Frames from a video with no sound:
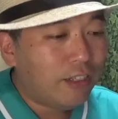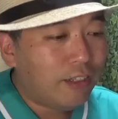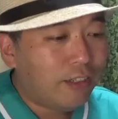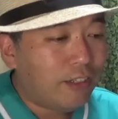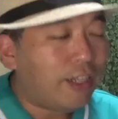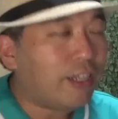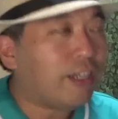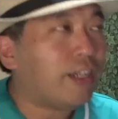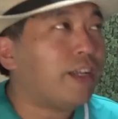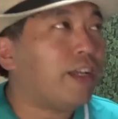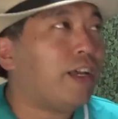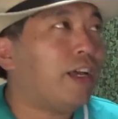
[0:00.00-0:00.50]

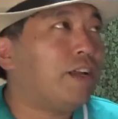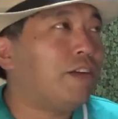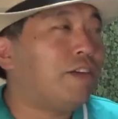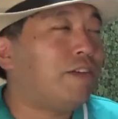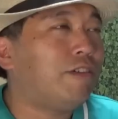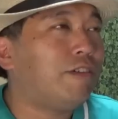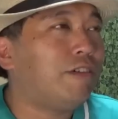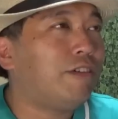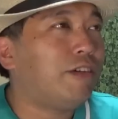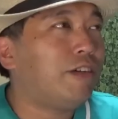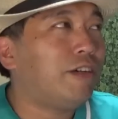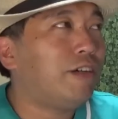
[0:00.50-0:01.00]
なんかね、あ
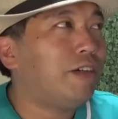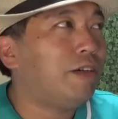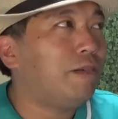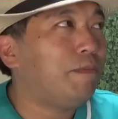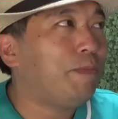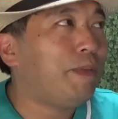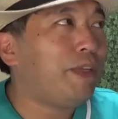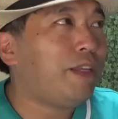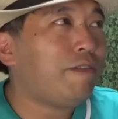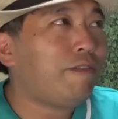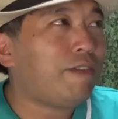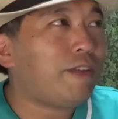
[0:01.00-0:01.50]
のー、
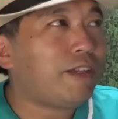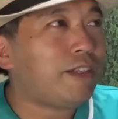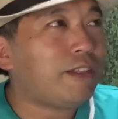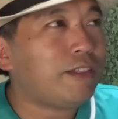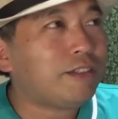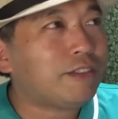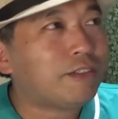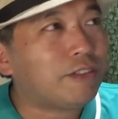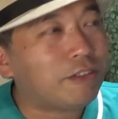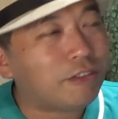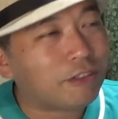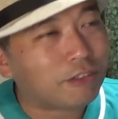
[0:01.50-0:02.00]

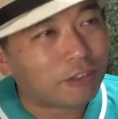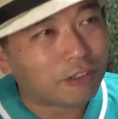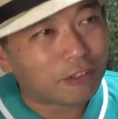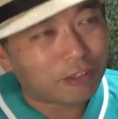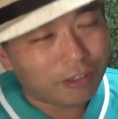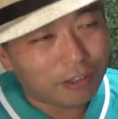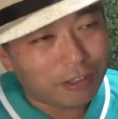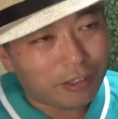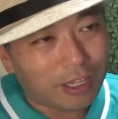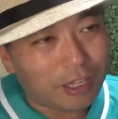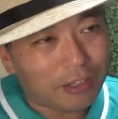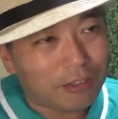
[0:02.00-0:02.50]
BE:FIRST の
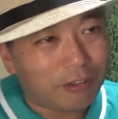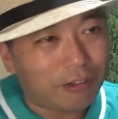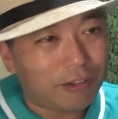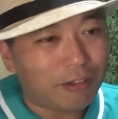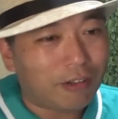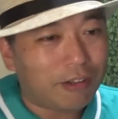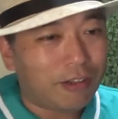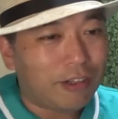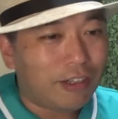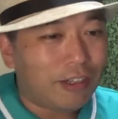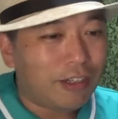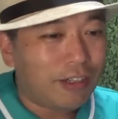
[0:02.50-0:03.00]
曲、あの